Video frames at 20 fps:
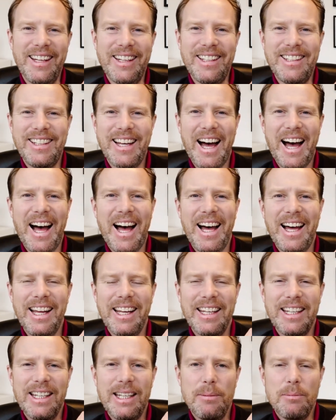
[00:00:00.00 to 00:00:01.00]

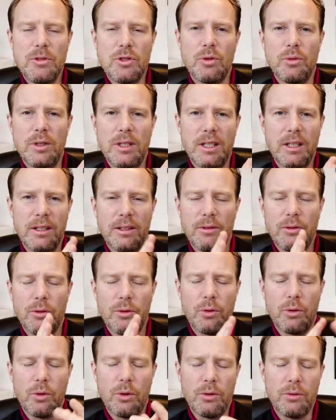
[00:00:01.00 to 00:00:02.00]
Da nimmst du dir äh,
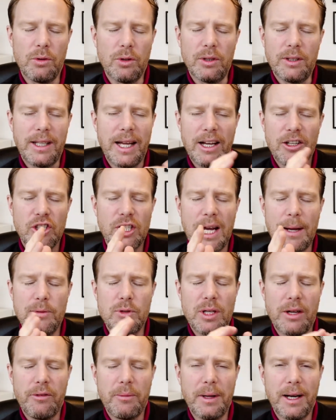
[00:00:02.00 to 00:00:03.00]
und da
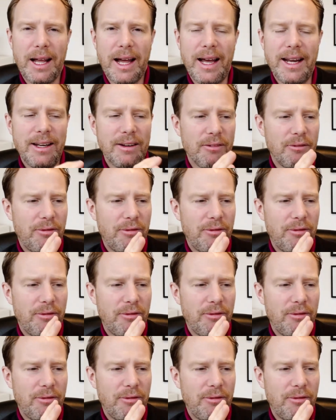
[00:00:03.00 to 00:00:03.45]
schreibst du einfach mal rein,